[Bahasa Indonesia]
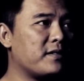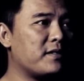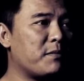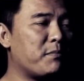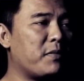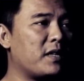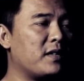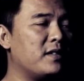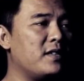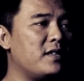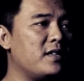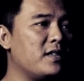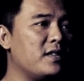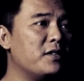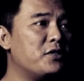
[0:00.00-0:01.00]
tepat
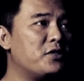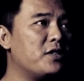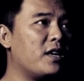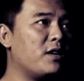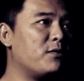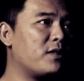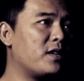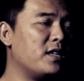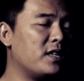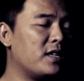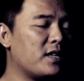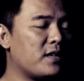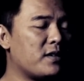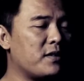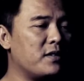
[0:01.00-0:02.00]
di jalur ini
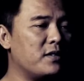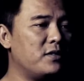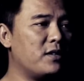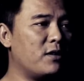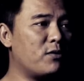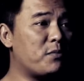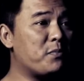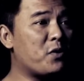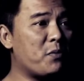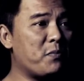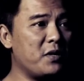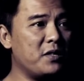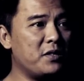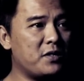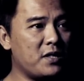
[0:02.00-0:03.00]
ya, jalur
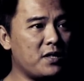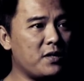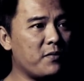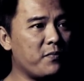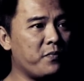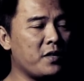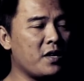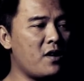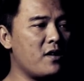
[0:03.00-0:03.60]
provinsi.